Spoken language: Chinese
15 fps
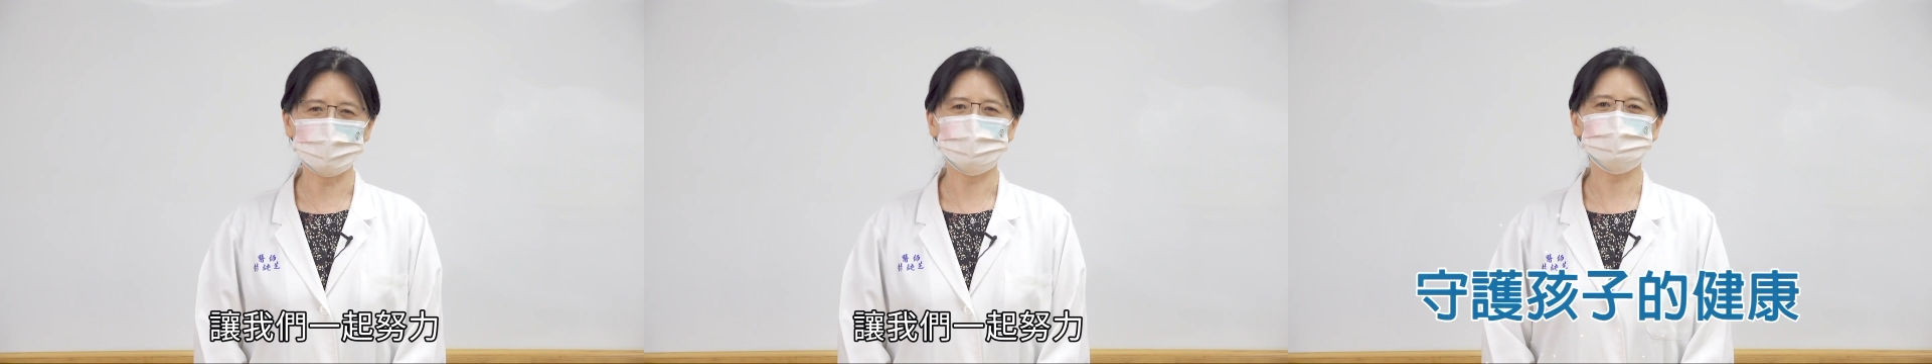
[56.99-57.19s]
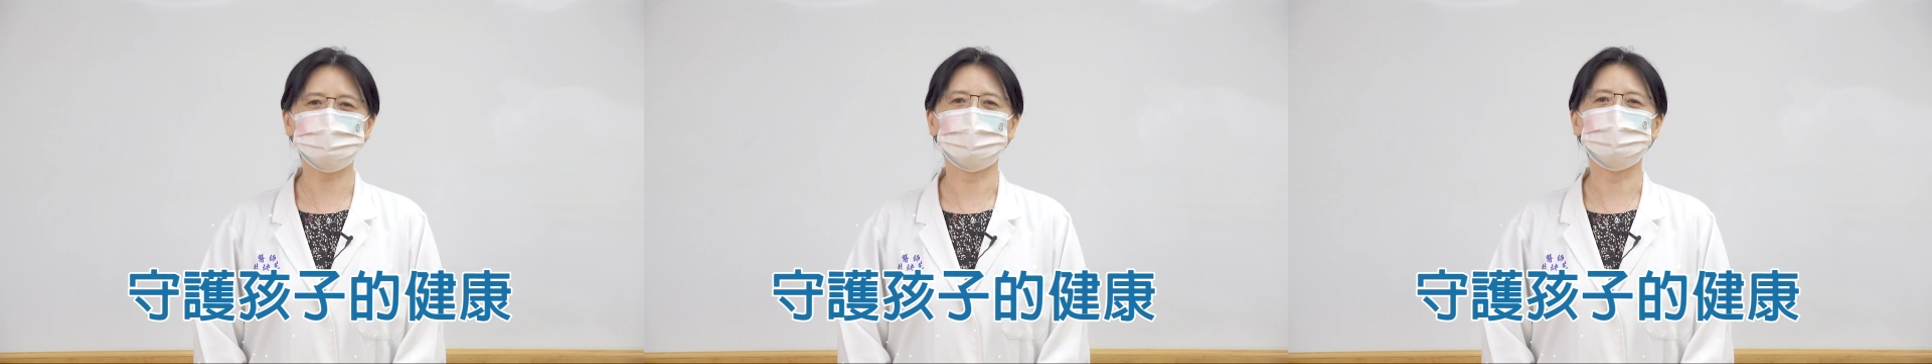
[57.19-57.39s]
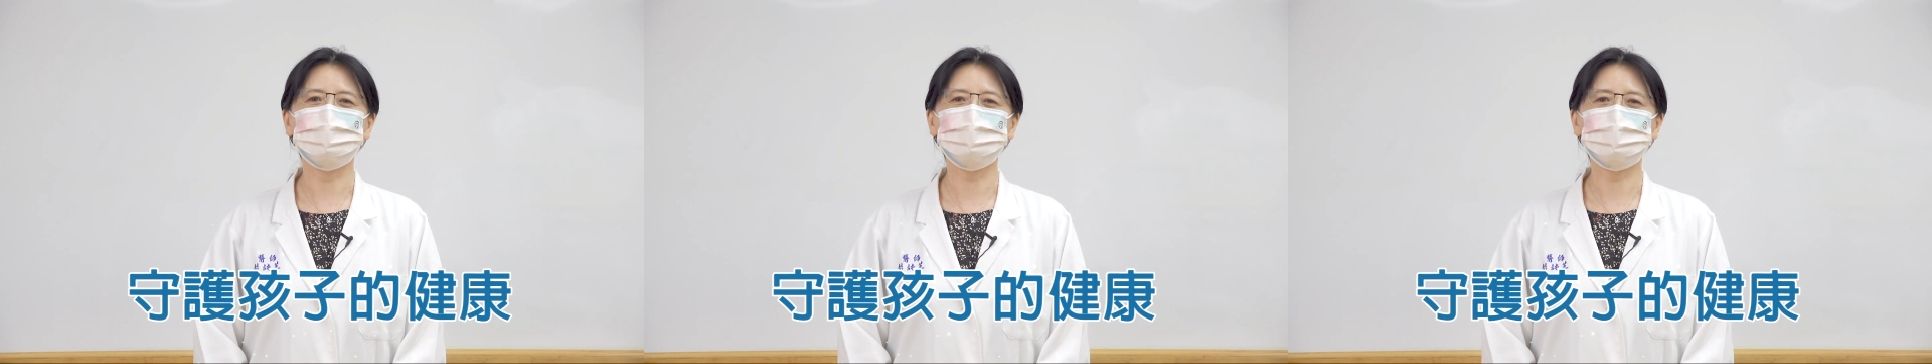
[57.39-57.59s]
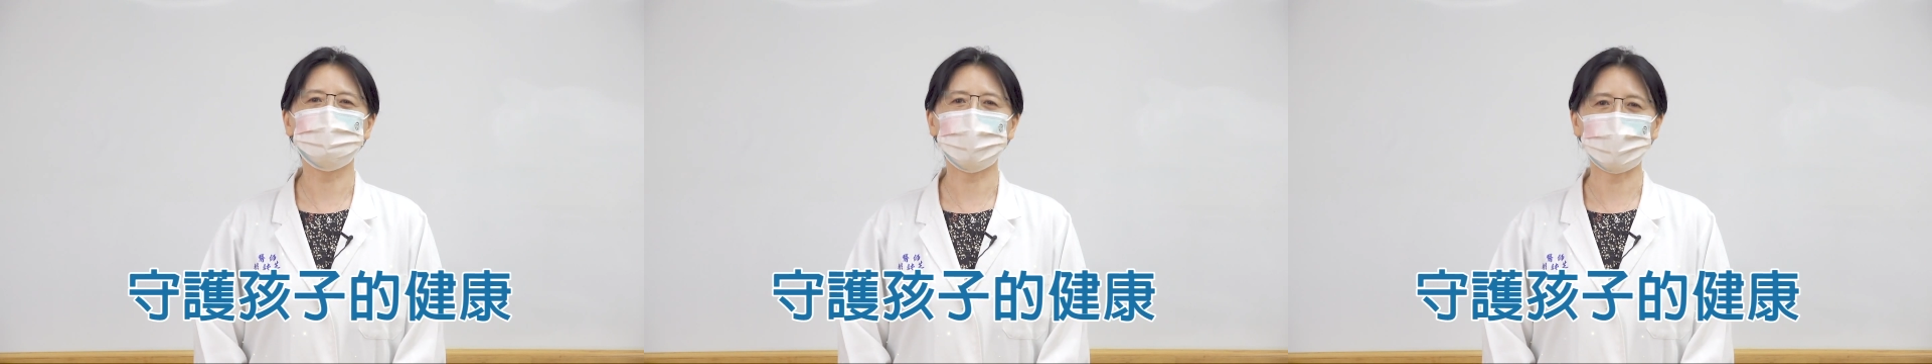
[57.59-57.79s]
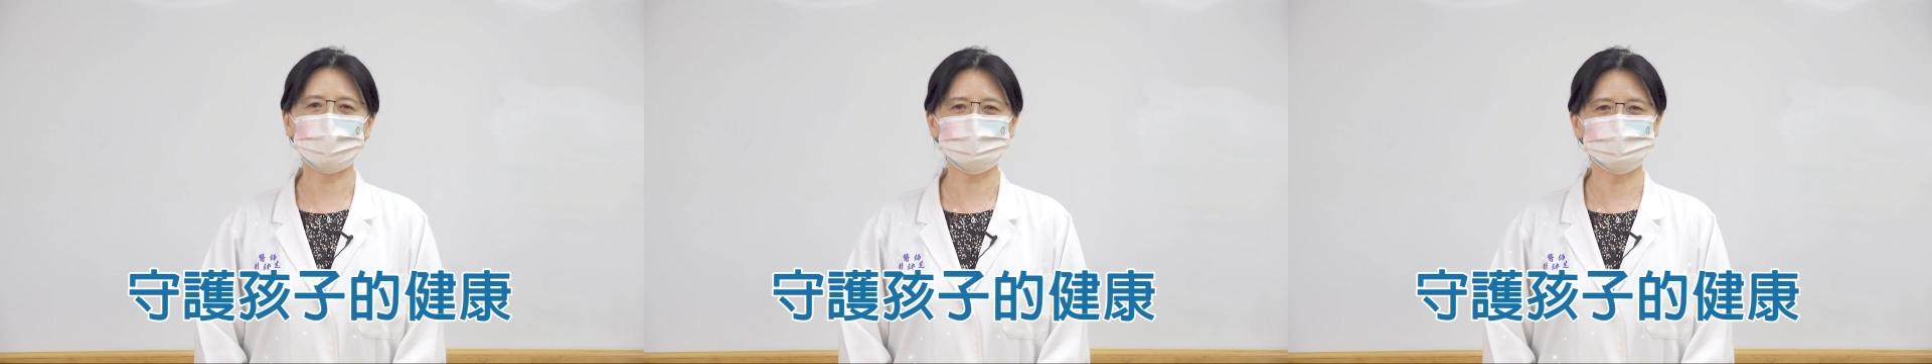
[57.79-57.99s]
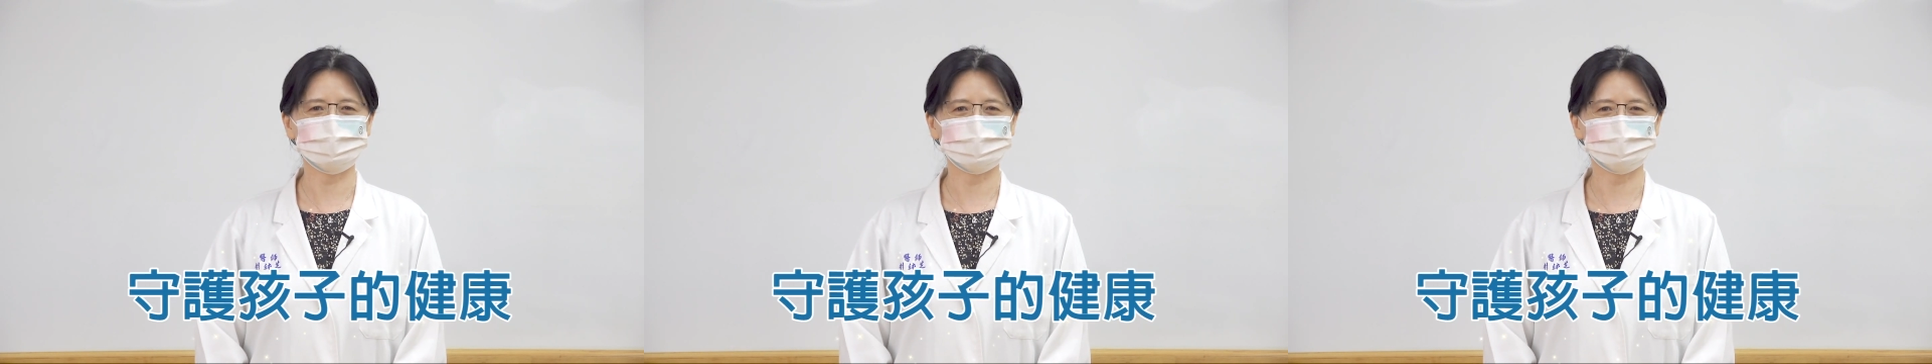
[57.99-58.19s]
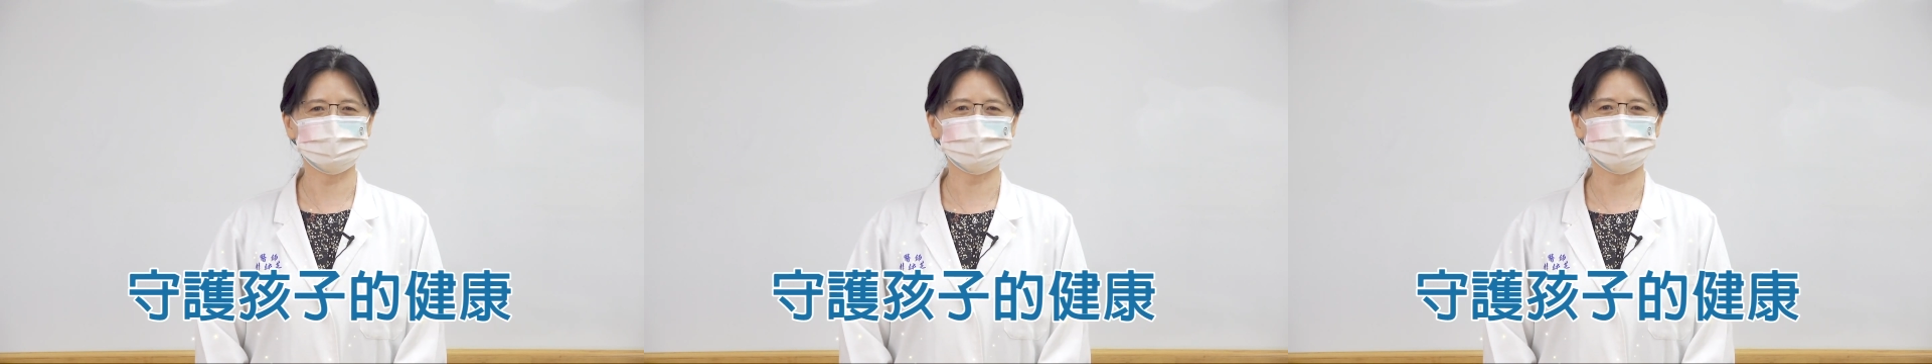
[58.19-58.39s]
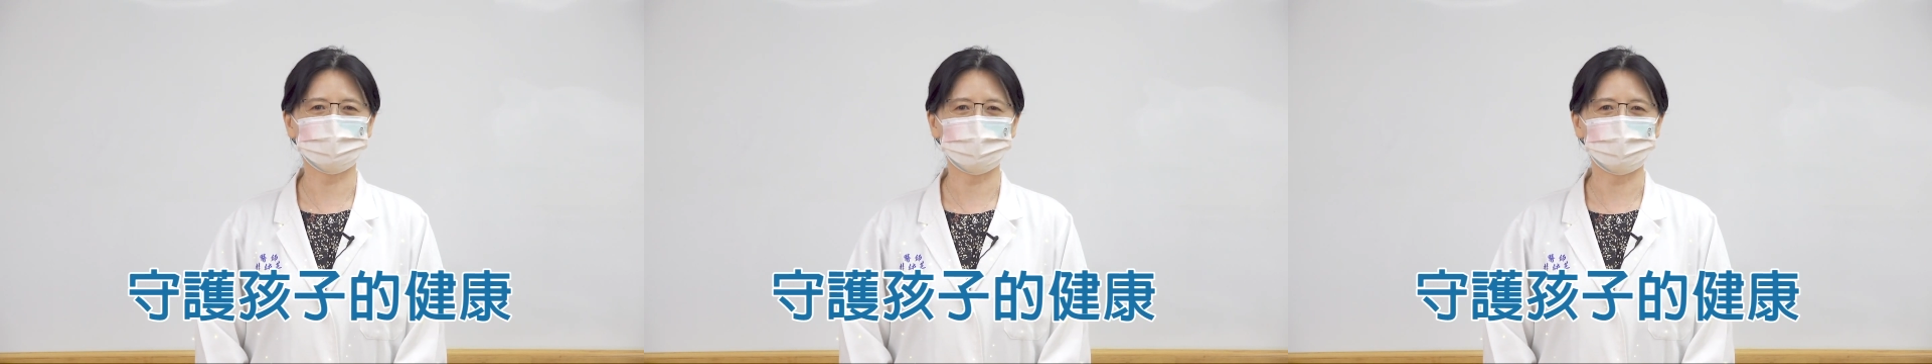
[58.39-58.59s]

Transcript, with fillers: 守护孩子的健